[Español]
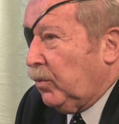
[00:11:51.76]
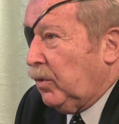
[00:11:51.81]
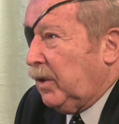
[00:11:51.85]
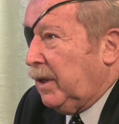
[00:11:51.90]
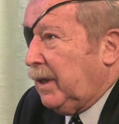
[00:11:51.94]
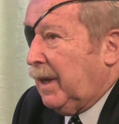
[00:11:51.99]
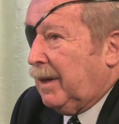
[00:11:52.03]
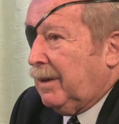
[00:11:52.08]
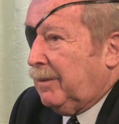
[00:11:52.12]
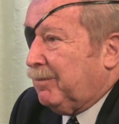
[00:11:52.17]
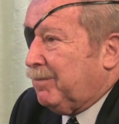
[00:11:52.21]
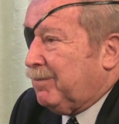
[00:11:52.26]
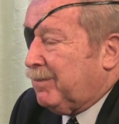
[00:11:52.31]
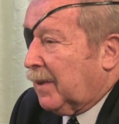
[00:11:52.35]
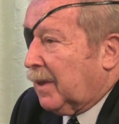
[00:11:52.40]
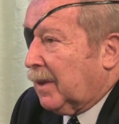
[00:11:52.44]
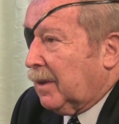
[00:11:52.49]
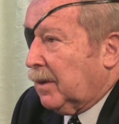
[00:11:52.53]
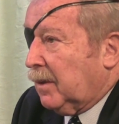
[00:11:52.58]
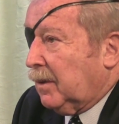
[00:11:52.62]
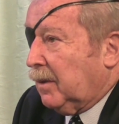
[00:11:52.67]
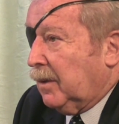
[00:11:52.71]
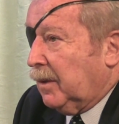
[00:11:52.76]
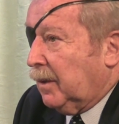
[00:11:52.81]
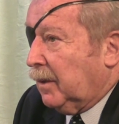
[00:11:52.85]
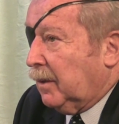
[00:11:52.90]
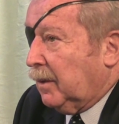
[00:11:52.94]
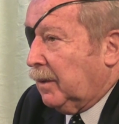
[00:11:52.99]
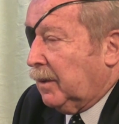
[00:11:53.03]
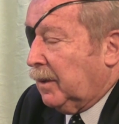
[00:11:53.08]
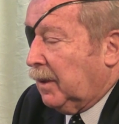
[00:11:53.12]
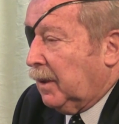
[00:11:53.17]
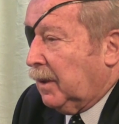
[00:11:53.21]
día
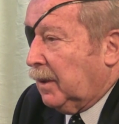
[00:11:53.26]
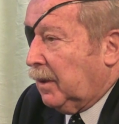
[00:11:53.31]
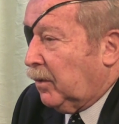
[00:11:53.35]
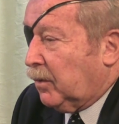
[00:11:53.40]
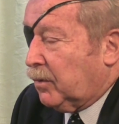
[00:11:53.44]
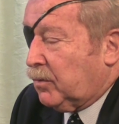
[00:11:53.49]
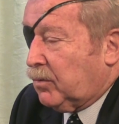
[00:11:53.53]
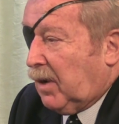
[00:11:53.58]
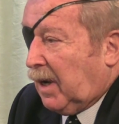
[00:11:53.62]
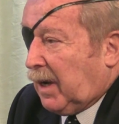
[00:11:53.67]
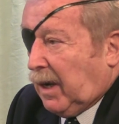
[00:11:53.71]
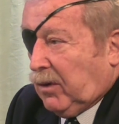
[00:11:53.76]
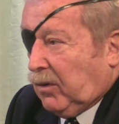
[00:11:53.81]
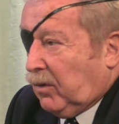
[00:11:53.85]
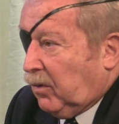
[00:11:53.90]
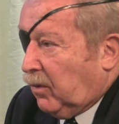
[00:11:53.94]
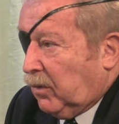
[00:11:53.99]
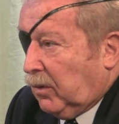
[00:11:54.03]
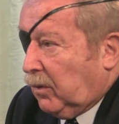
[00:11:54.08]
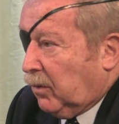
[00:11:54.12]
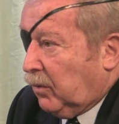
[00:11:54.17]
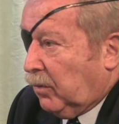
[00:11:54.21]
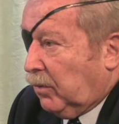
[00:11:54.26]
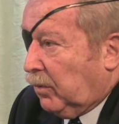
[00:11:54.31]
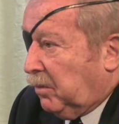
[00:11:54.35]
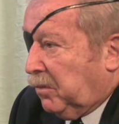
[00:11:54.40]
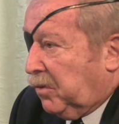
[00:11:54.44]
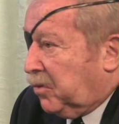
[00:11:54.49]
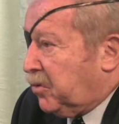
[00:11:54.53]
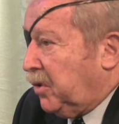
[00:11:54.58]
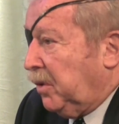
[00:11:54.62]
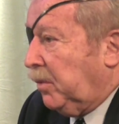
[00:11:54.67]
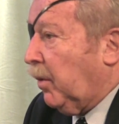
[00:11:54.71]
eh, digo, yo acá no,
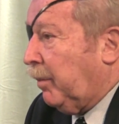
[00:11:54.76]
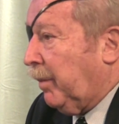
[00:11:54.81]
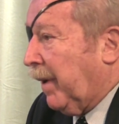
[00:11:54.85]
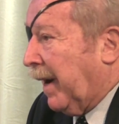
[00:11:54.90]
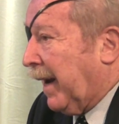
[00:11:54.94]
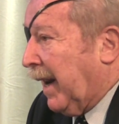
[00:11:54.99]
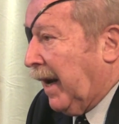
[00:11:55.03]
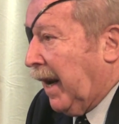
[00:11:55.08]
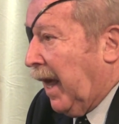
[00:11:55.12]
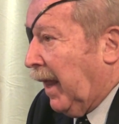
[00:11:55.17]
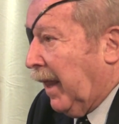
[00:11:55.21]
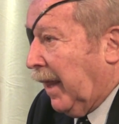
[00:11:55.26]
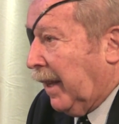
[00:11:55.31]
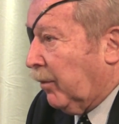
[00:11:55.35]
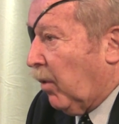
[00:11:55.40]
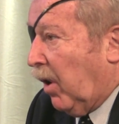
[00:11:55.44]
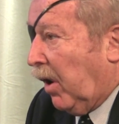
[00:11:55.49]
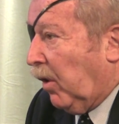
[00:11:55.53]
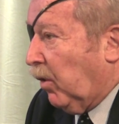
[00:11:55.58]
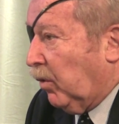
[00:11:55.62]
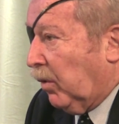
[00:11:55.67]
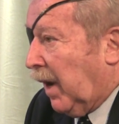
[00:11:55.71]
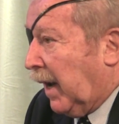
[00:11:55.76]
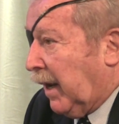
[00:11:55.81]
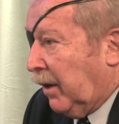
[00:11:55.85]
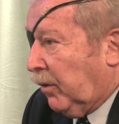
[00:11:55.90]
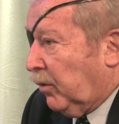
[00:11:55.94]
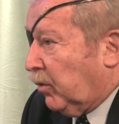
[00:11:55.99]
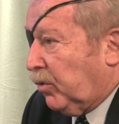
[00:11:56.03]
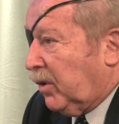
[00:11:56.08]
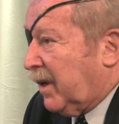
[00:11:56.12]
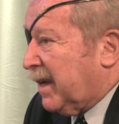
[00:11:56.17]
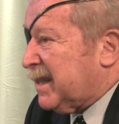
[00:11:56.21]
no, sirvo para nada, no hago, acá no
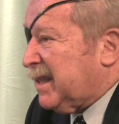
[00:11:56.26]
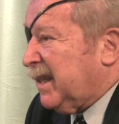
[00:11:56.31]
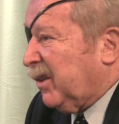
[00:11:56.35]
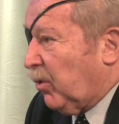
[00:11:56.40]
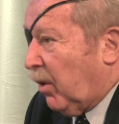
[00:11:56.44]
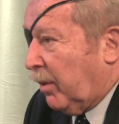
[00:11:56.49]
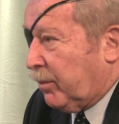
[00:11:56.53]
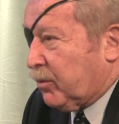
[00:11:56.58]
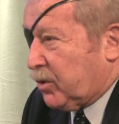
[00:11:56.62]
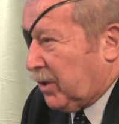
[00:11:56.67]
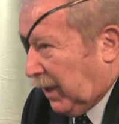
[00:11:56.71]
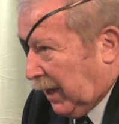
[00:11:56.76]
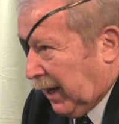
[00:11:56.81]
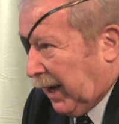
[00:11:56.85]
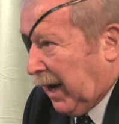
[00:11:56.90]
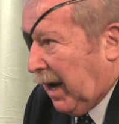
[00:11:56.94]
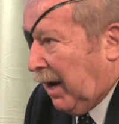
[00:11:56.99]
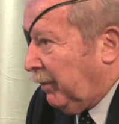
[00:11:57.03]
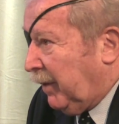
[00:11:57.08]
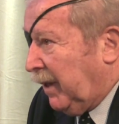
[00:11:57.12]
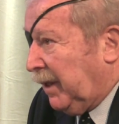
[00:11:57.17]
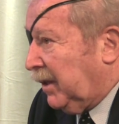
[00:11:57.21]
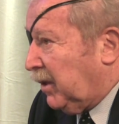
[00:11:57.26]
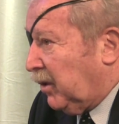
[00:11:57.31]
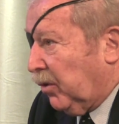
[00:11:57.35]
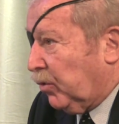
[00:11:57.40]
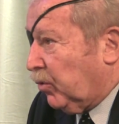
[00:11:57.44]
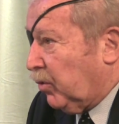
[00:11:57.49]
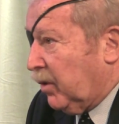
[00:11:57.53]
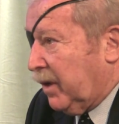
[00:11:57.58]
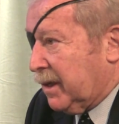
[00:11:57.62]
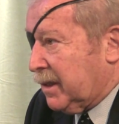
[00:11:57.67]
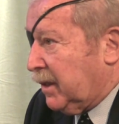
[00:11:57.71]
estoy haciendo, realmente no
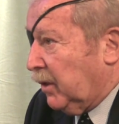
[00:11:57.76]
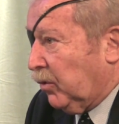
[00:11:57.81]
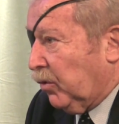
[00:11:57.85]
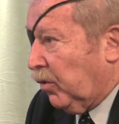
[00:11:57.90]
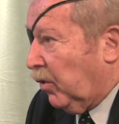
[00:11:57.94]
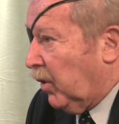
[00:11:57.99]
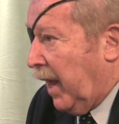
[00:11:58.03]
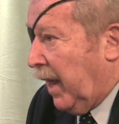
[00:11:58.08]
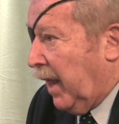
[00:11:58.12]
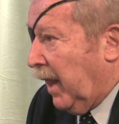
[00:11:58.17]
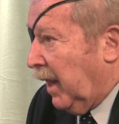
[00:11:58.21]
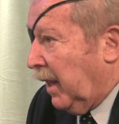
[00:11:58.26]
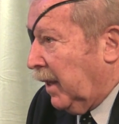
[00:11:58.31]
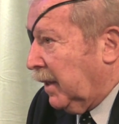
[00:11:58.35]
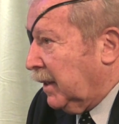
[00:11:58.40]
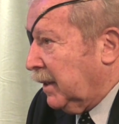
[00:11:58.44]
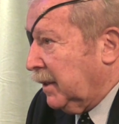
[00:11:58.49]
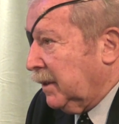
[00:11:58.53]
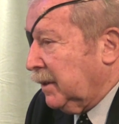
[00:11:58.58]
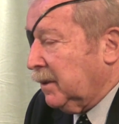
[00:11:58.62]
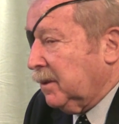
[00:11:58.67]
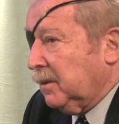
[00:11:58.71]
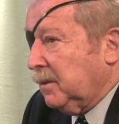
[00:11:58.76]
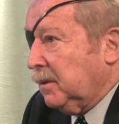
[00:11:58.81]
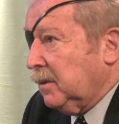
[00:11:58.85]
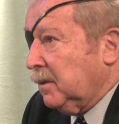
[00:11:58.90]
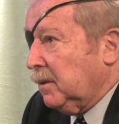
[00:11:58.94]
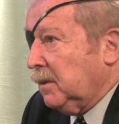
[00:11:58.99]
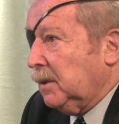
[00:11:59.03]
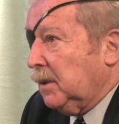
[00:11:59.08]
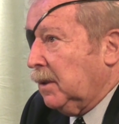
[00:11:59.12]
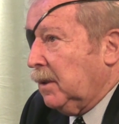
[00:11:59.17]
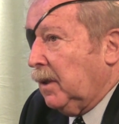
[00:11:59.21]
estoy haciendo nada.
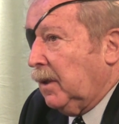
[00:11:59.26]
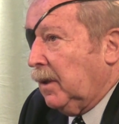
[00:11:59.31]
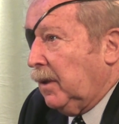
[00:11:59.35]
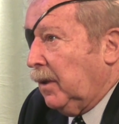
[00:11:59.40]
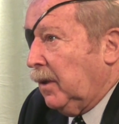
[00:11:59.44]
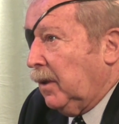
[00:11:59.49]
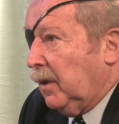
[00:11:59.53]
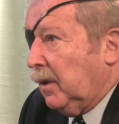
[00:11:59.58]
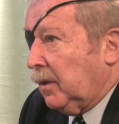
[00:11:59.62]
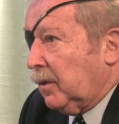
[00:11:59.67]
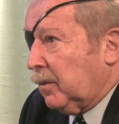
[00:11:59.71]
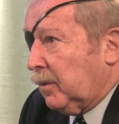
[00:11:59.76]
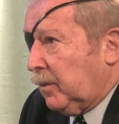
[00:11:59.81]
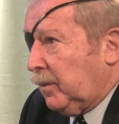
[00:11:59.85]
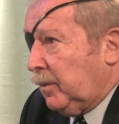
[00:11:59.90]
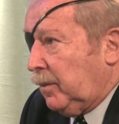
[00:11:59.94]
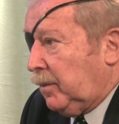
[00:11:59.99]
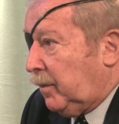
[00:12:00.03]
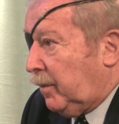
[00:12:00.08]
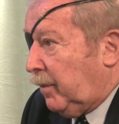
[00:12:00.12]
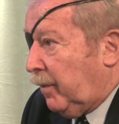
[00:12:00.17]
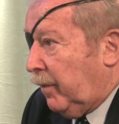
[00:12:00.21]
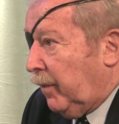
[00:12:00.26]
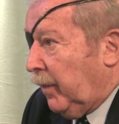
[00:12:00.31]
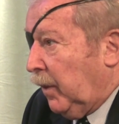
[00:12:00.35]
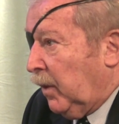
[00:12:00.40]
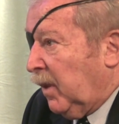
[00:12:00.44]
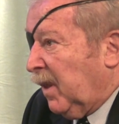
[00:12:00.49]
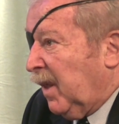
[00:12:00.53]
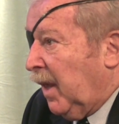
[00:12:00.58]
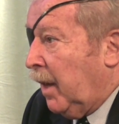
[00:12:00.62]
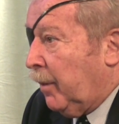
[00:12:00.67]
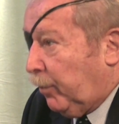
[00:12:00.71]
Estaban en Puerto
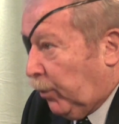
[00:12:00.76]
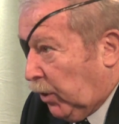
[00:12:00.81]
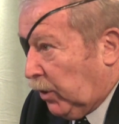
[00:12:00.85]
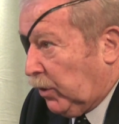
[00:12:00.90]
Argentino.